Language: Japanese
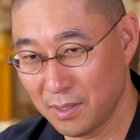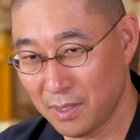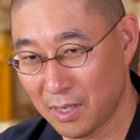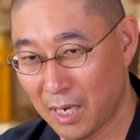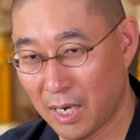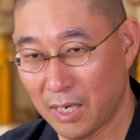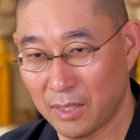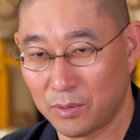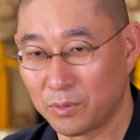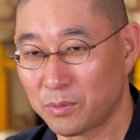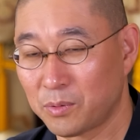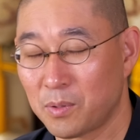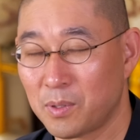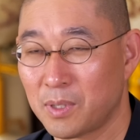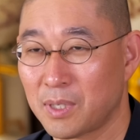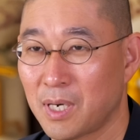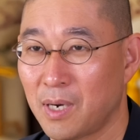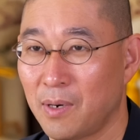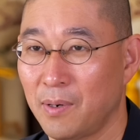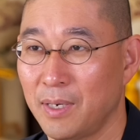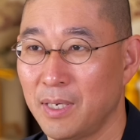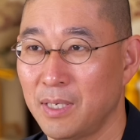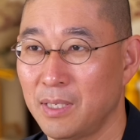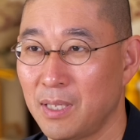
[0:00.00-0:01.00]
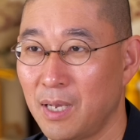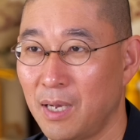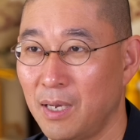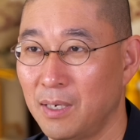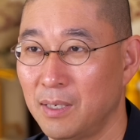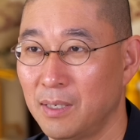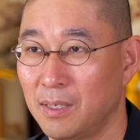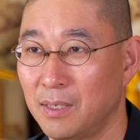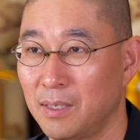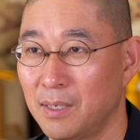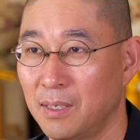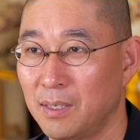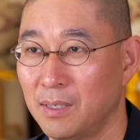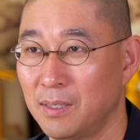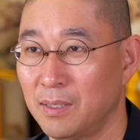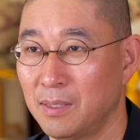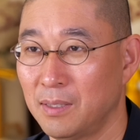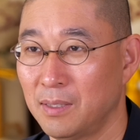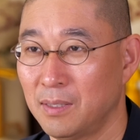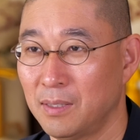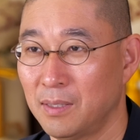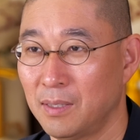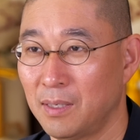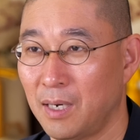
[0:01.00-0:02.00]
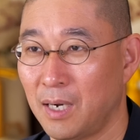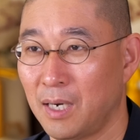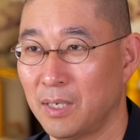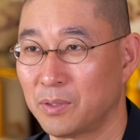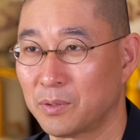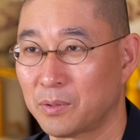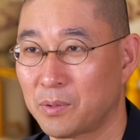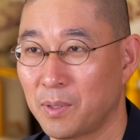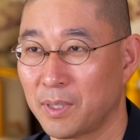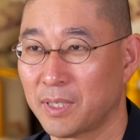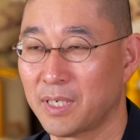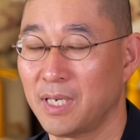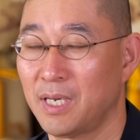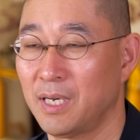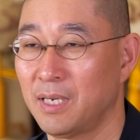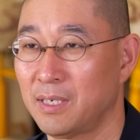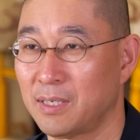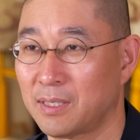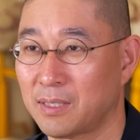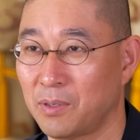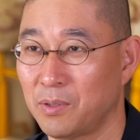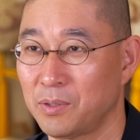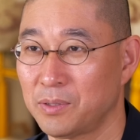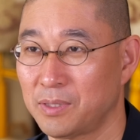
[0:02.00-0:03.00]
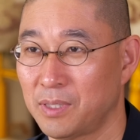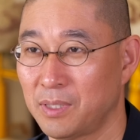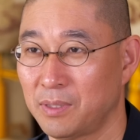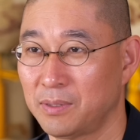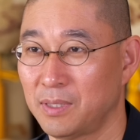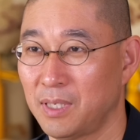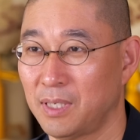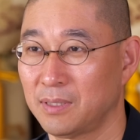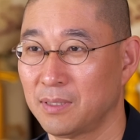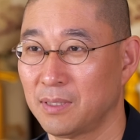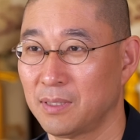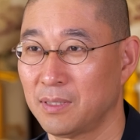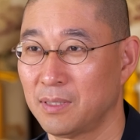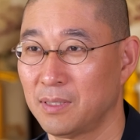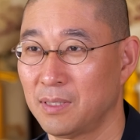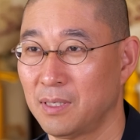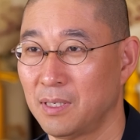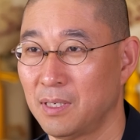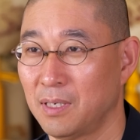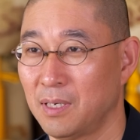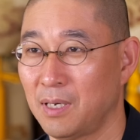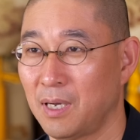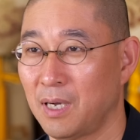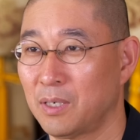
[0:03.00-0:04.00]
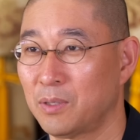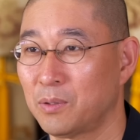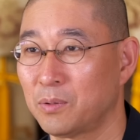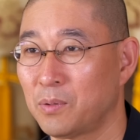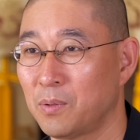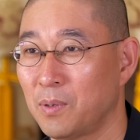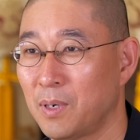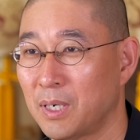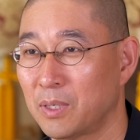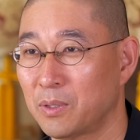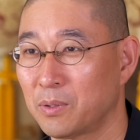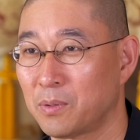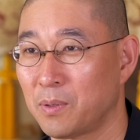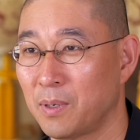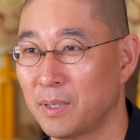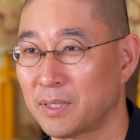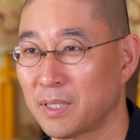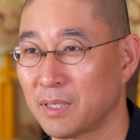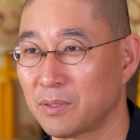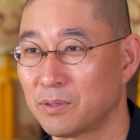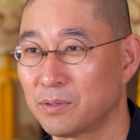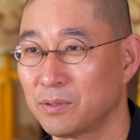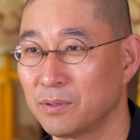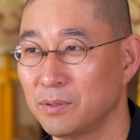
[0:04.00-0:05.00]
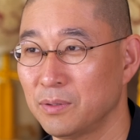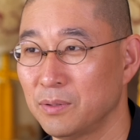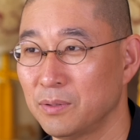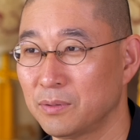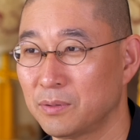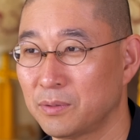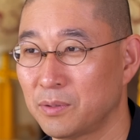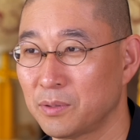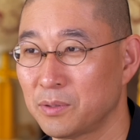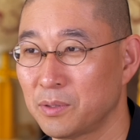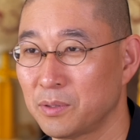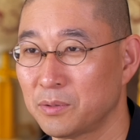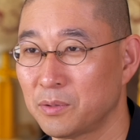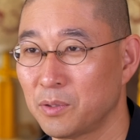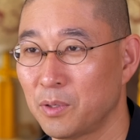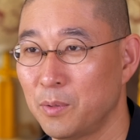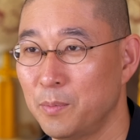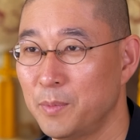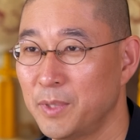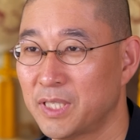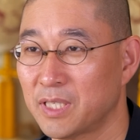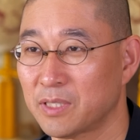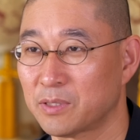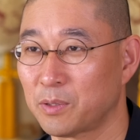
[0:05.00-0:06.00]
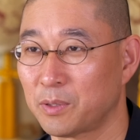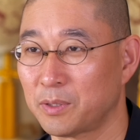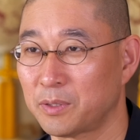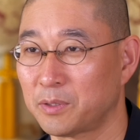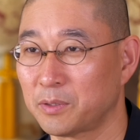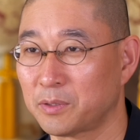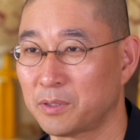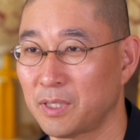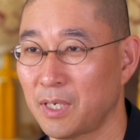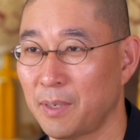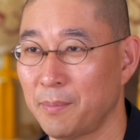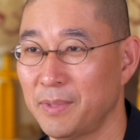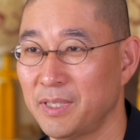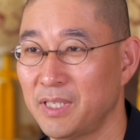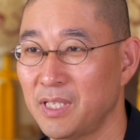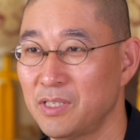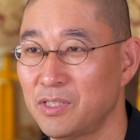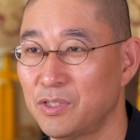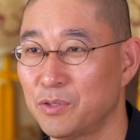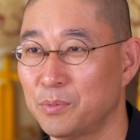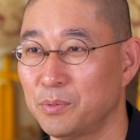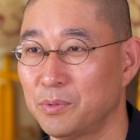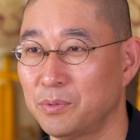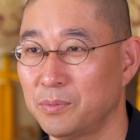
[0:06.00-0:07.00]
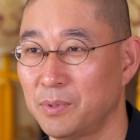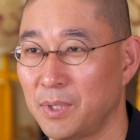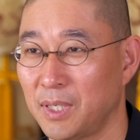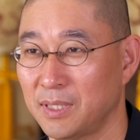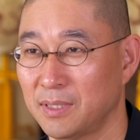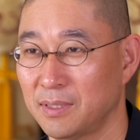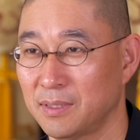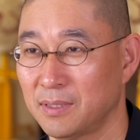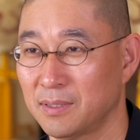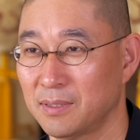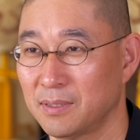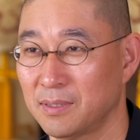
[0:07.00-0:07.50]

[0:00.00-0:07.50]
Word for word: あの子は可いいな。あの子は綺麗な顔してるな。あの子はあの子はってずっと外を見てそれと比べて自分は。